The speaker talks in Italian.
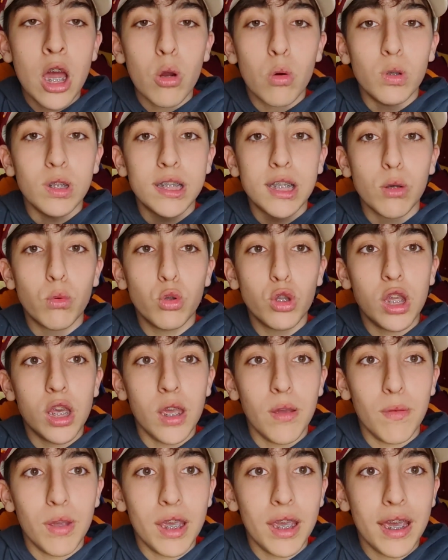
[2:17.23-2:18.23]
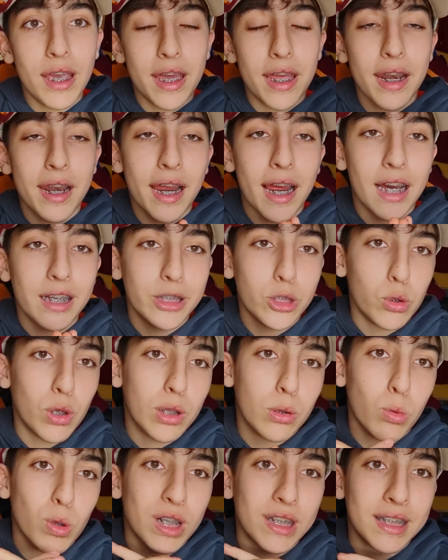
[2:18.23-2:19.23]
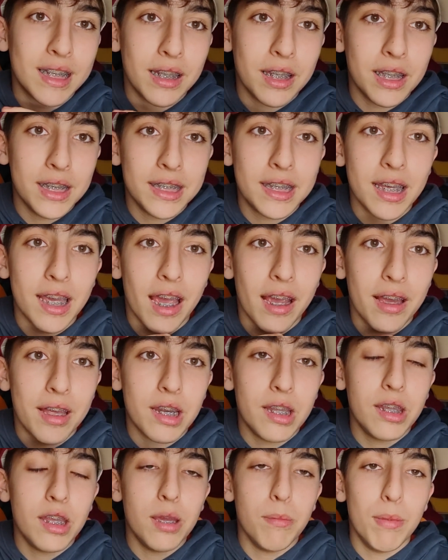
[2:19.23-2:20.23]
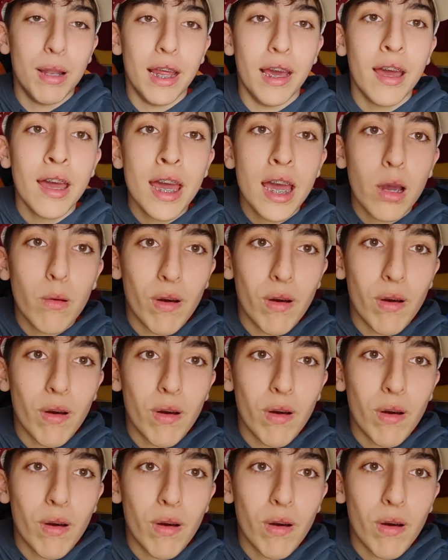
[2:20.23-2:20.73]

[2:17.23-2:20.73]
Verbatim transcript: consecutivi e ragazzi ho letto una statistica incredibile.